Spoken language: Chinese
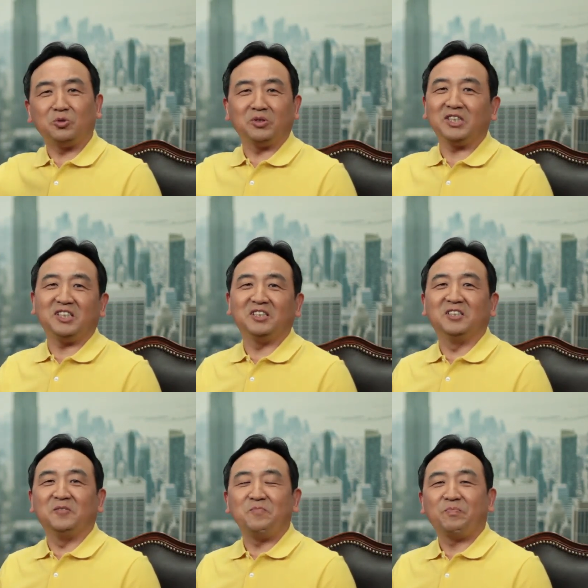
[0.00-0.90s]
度的邪
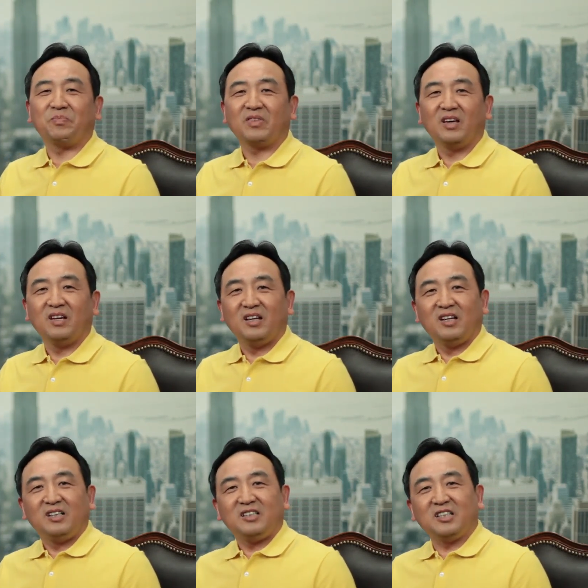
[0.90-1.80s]
恶，
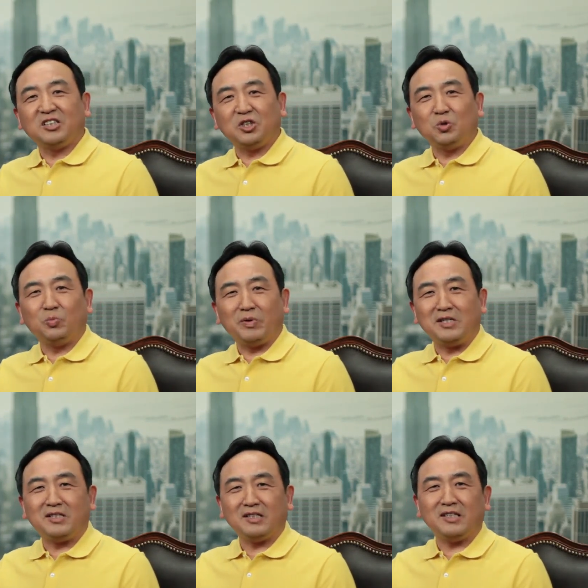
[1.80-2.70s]
这个制度
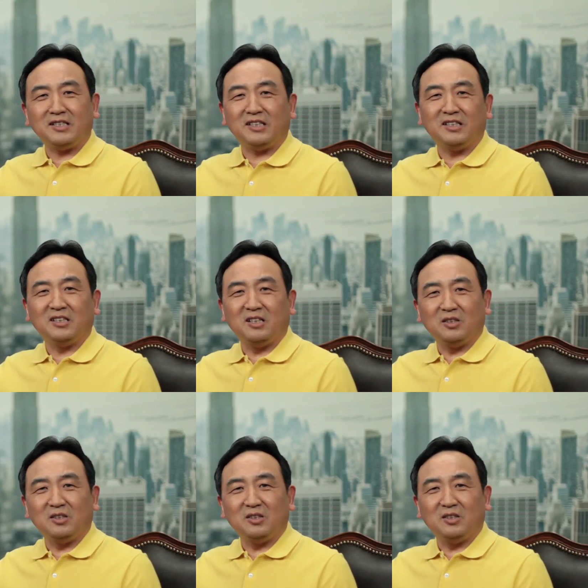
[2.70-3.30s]
本身的邪恶，